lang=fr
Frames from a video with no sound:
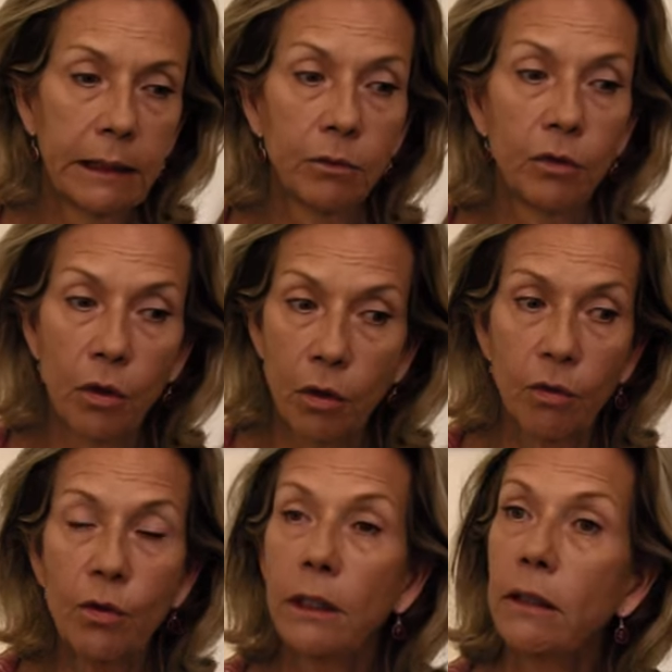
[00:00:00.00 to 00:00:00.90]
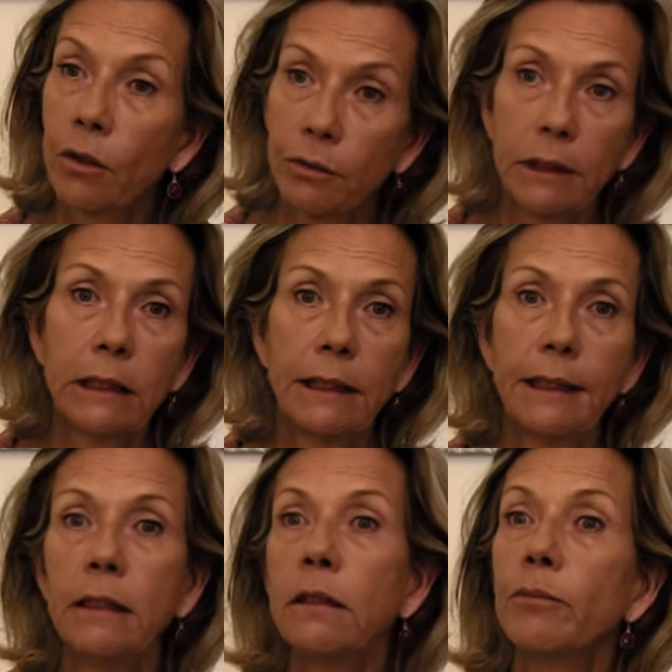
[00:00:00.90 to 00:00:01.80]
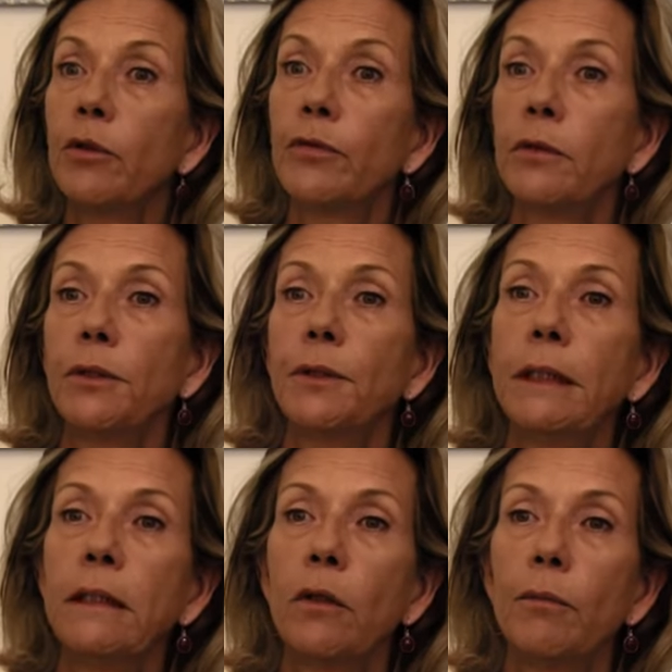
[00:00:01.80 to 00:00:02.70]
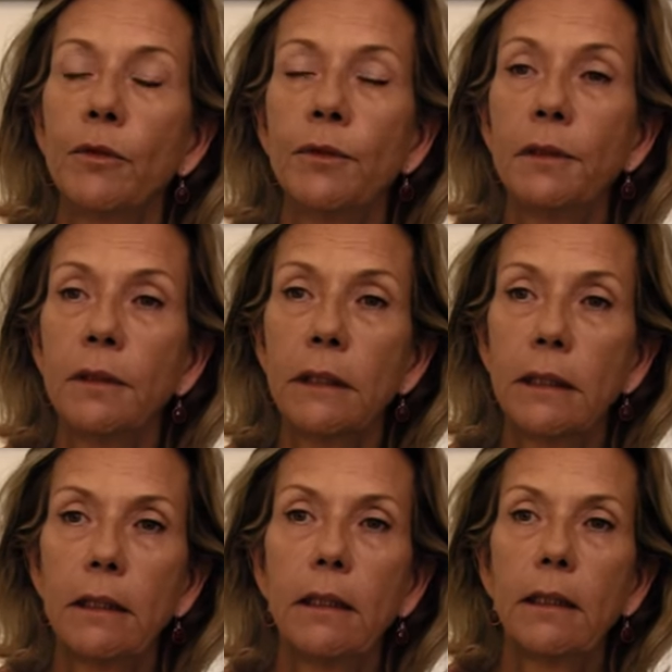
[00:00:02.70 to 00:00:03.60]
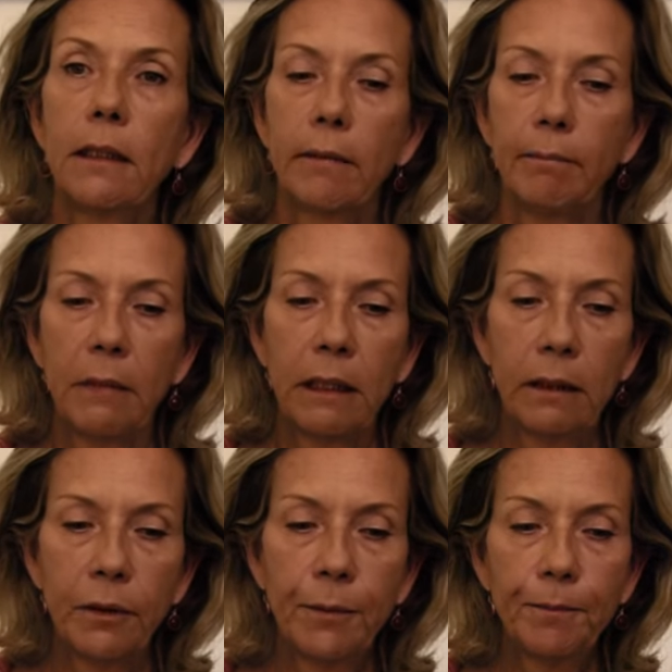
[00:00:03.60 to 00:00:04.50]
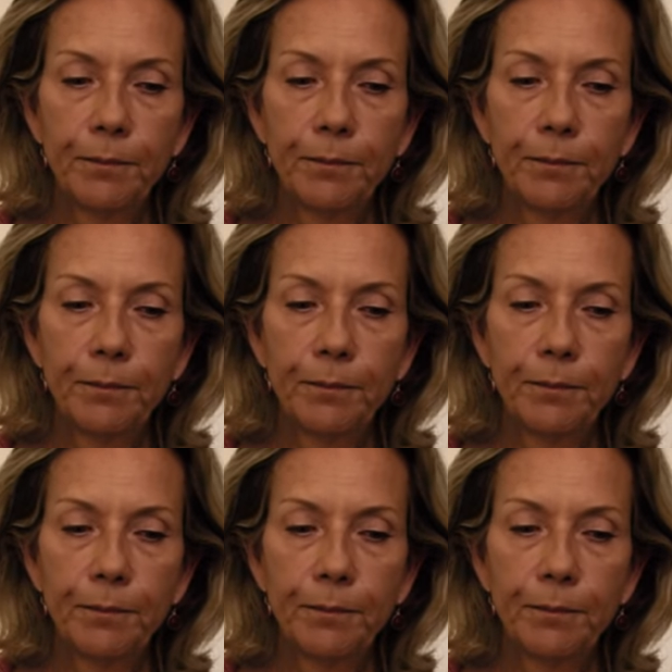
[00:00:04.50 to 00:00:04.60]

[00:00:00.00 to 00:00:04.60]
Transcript: qui ont leur rôle et leur utilité pour fonctionner dans le monde, mais euh,